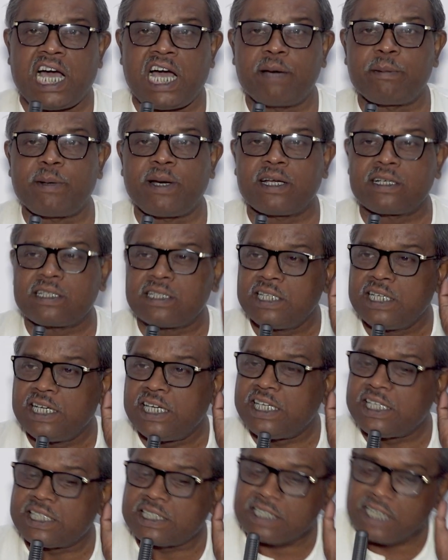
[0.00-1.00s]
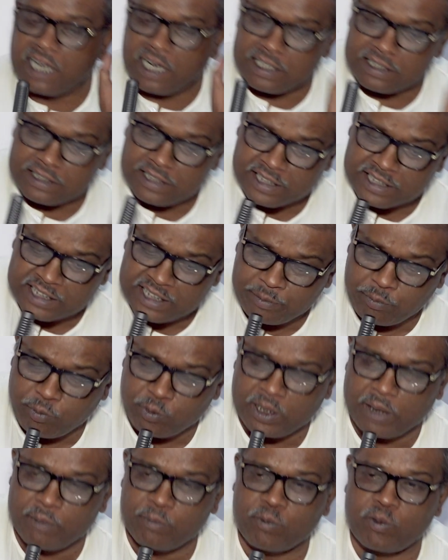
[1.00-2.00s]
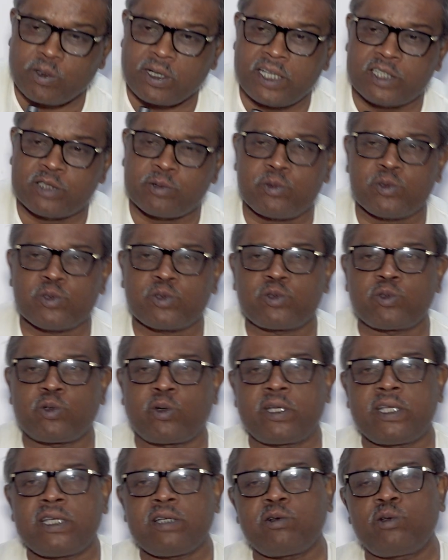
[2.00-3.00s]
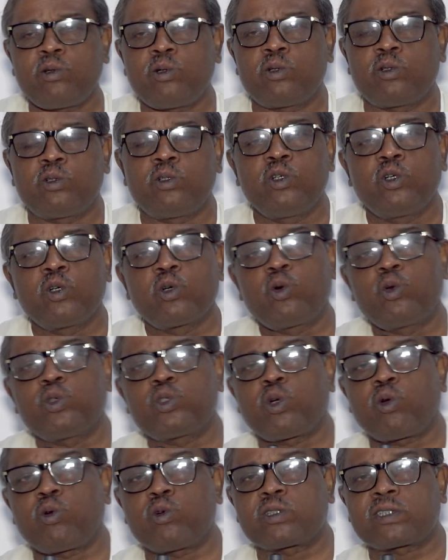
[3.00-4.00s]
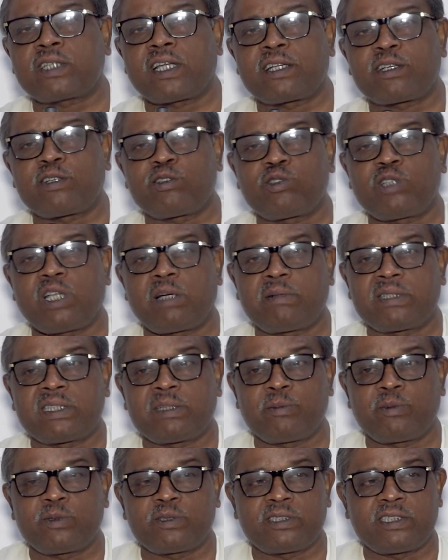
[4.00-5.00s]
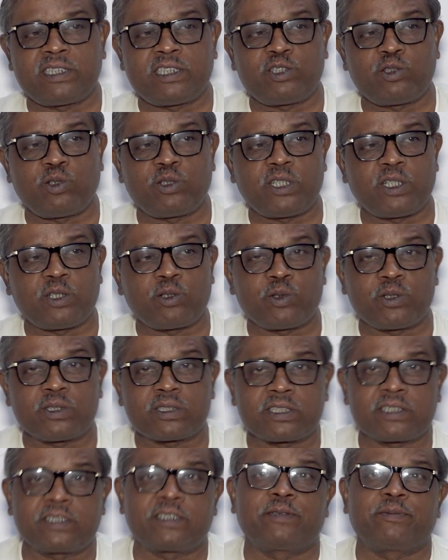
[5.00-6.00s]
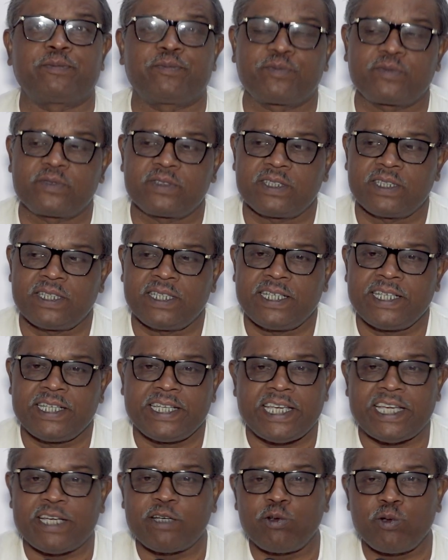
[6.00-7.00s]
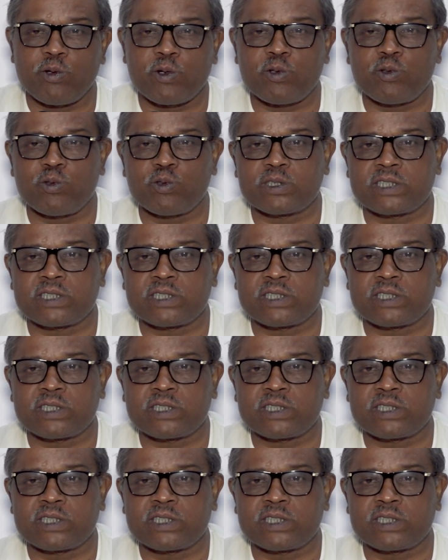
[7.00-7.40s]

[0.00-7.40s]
আবার এই কান ঠেকিয়ে প্রণাম করা এই সমস্ত অনেকগুলো কুসংস্কার কিন্তু আমাদের মধ্যে জড়িয়ে রয়েছে এগুলো কিন্তু